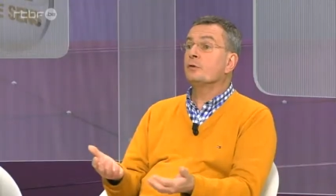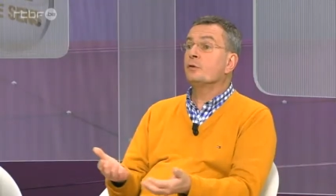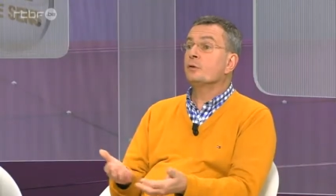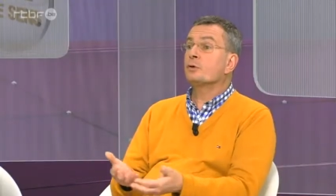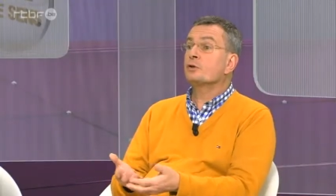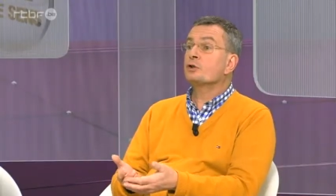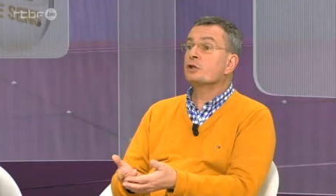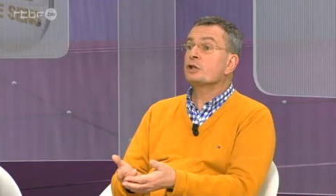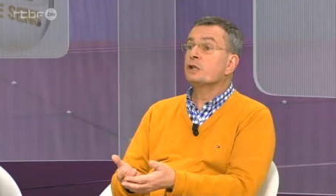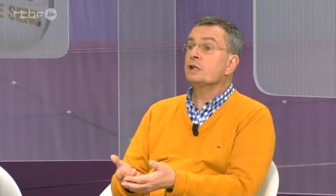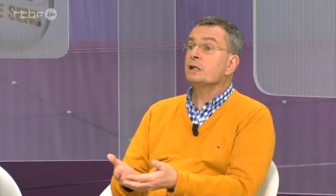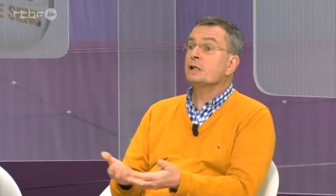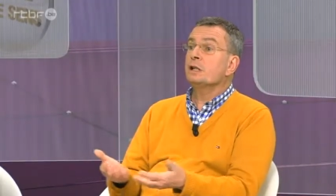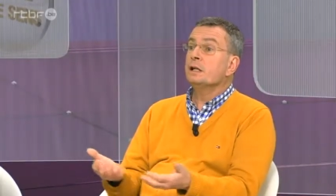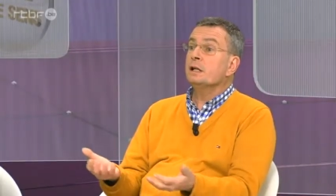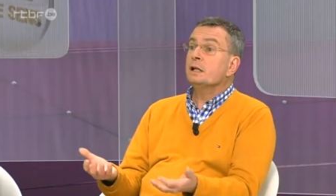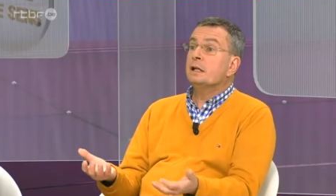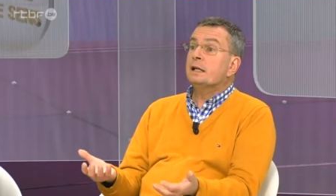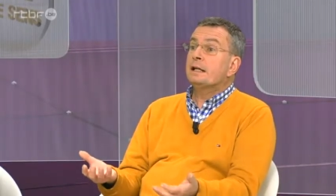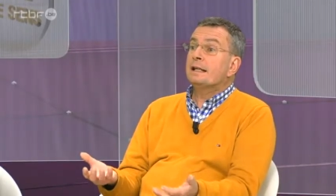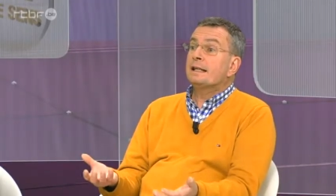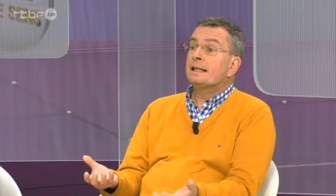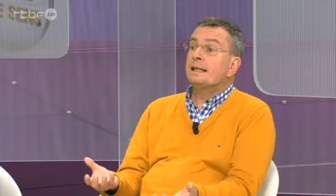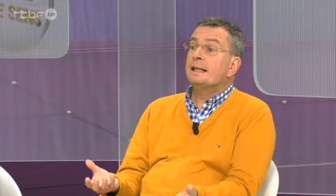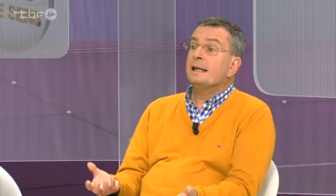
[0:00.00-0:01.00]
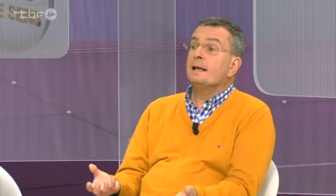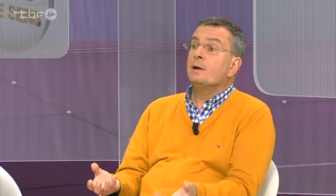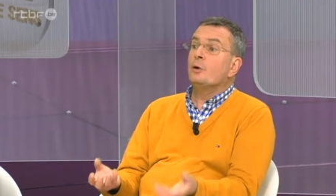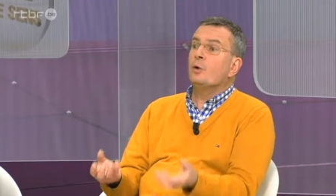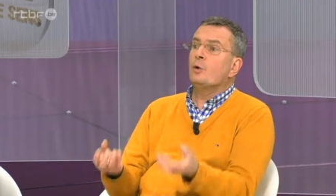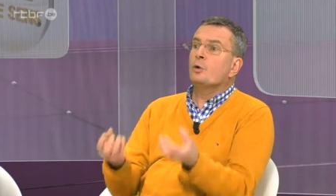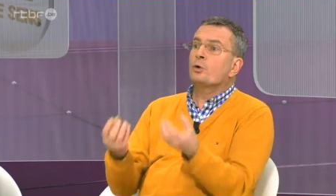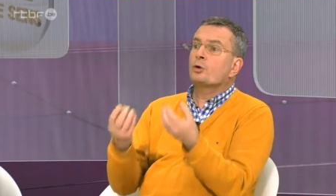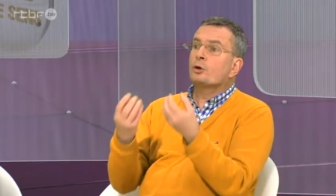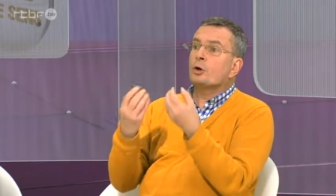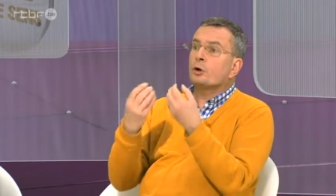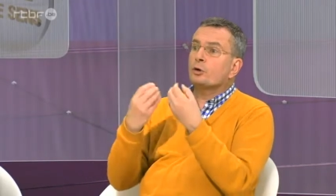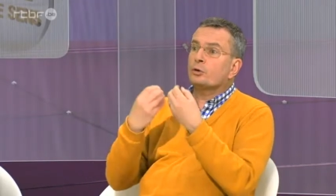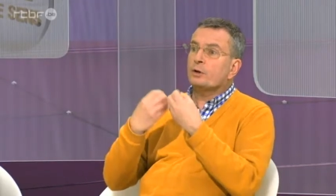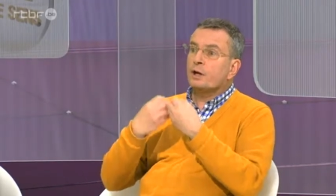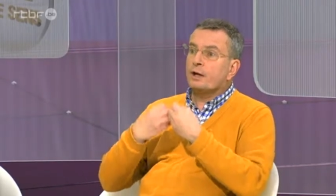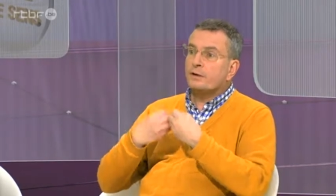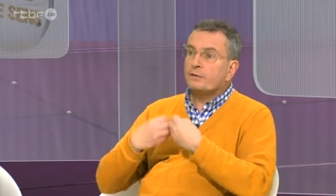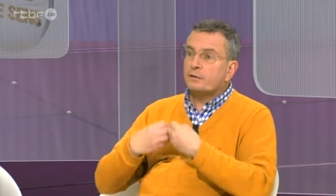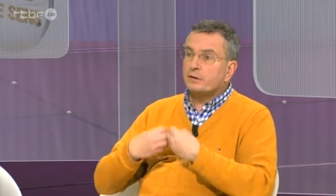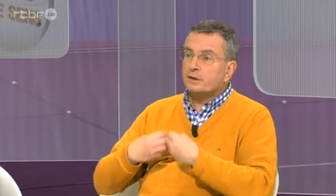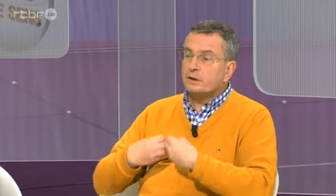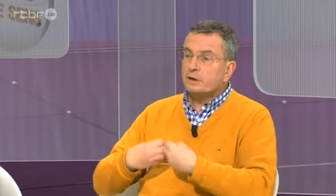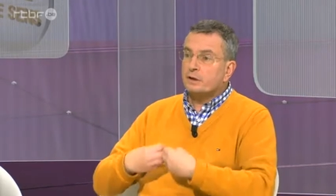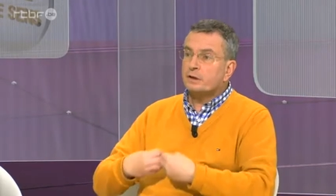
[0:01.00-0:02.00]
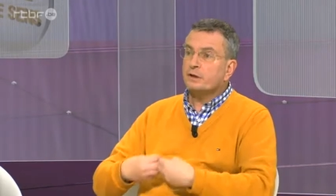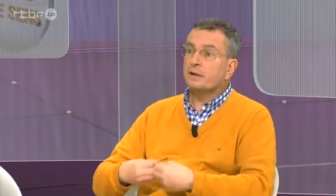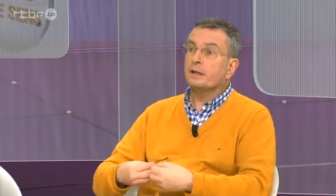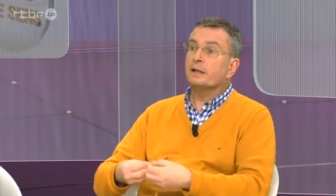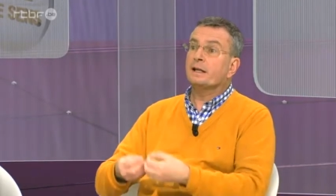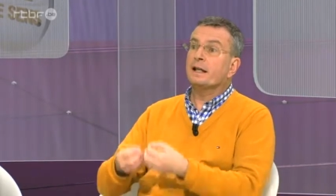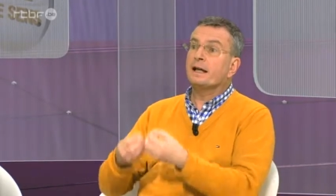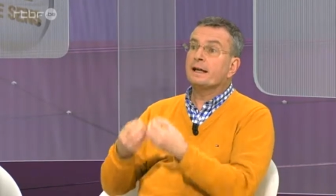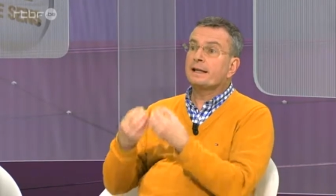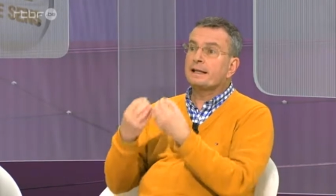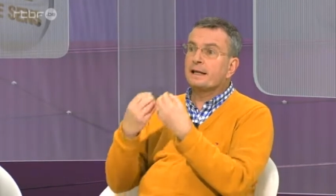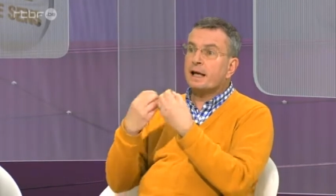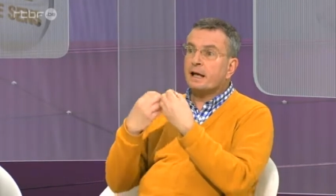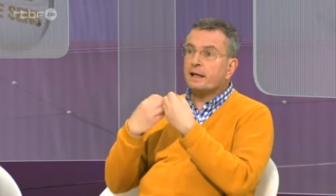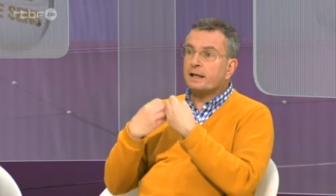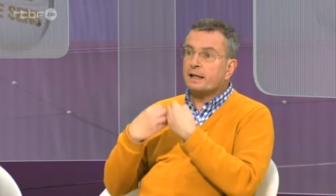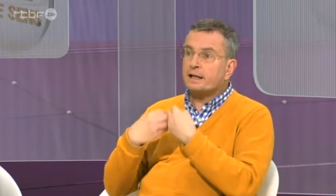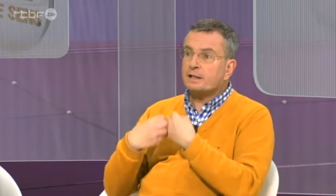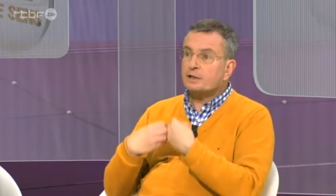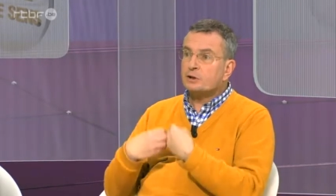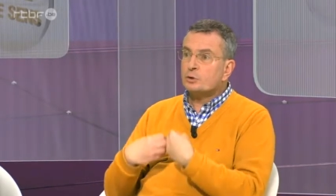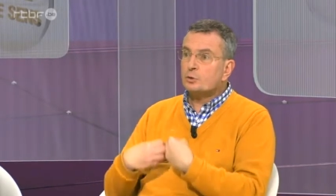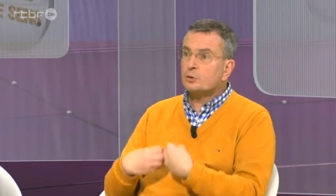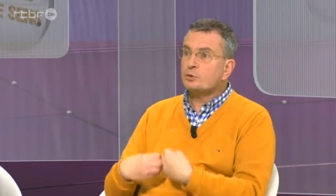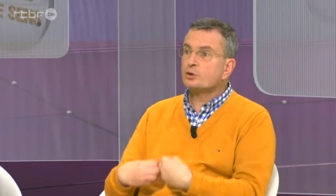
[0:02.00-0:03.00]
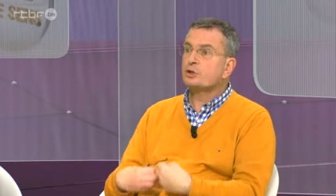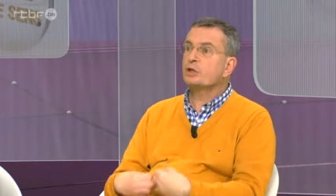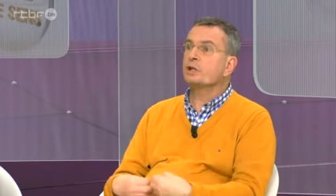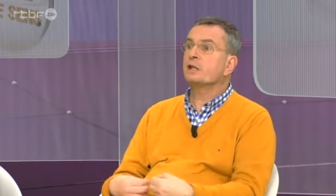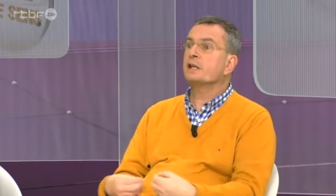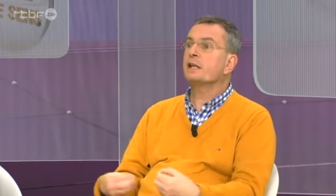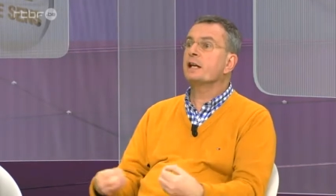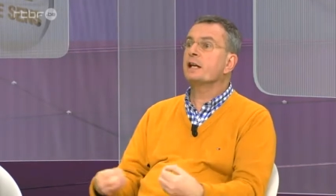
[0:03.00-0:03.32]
l'Évangile qui est au cœur de la vie. Il y a une incarnation chez